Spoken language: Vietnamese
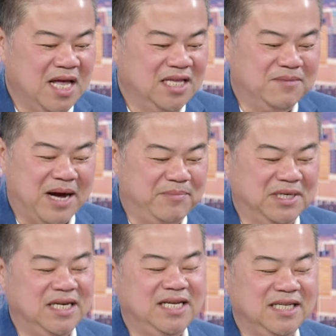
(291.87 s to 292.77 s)
nhưng mà
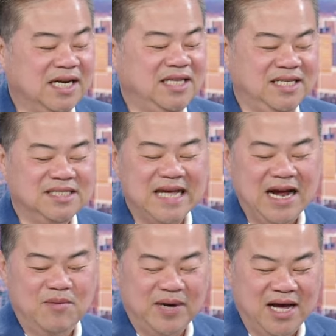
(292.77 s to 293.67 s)
mình đi những cái tin sáng
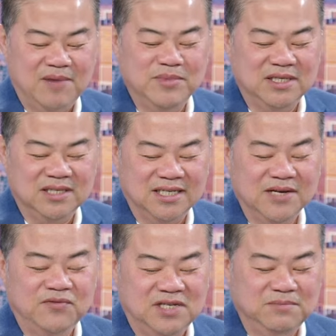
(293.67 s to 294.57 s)
hôm nay ở mình
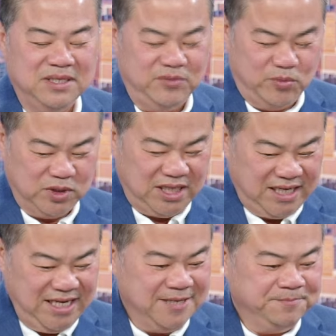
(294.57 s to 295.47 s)
địa phương mình một
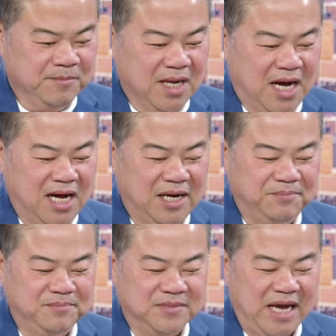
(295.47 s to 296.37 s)
tí à,
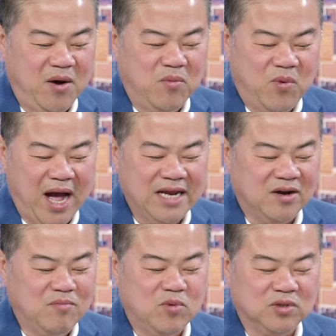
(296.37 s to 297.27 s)
ngày hôm qua thì
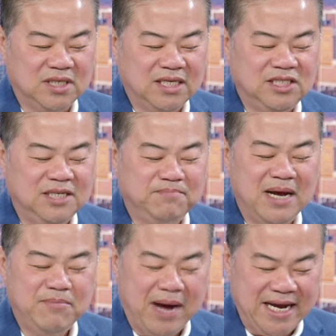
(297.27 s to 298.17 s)
có một cái chiếc
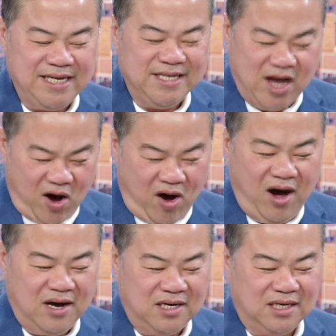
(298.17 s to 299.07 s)
máy bay
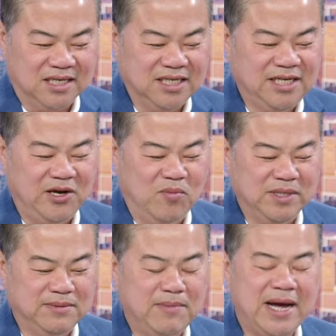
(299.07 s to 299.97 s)
nhỏ ở ờ, cái kiểu mà chiếc máy